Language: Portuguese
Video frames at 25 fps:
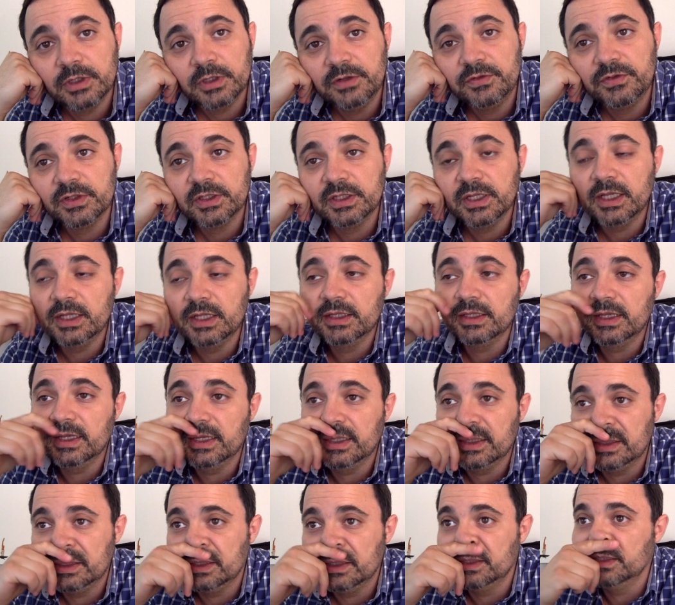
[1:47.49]
A verdade
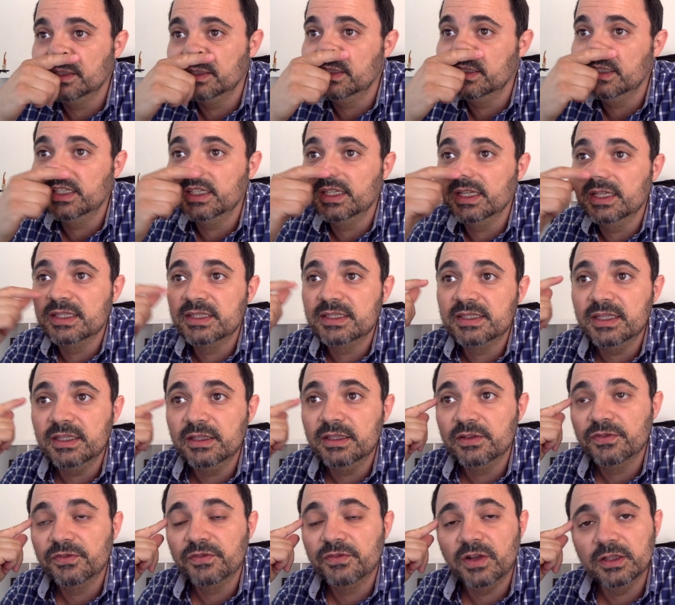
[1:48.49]
é que eu
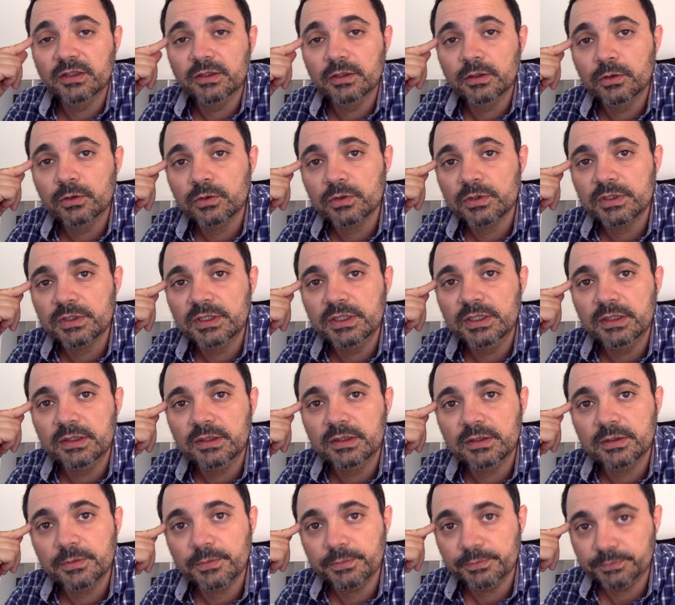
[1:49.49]
sinto falta de um
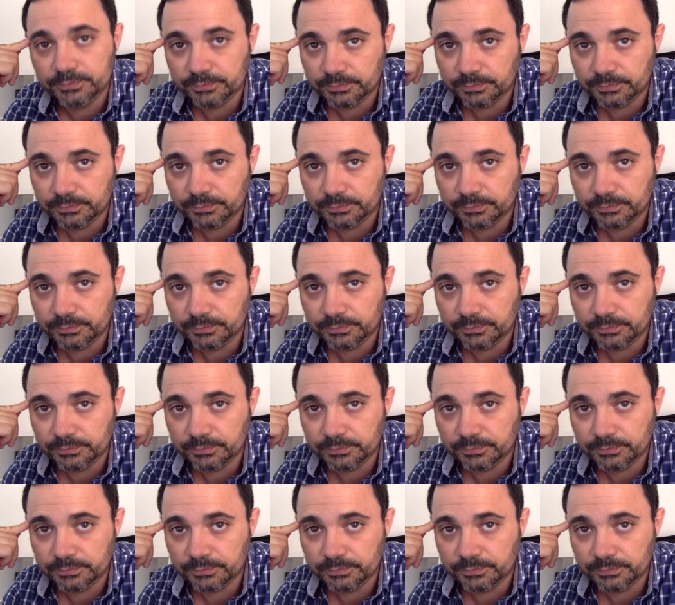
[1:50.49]
sítio